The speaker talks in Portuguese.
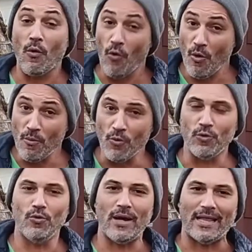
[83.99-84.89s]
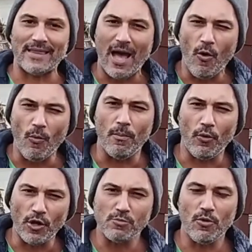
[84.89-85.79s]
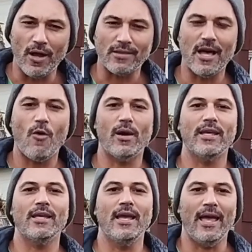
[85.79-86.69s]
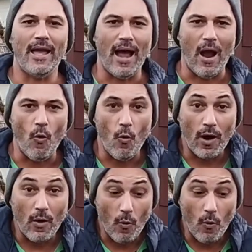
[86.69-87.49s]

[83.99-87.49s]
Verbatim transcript: Como no Natal, próximo ao Natal ali, o,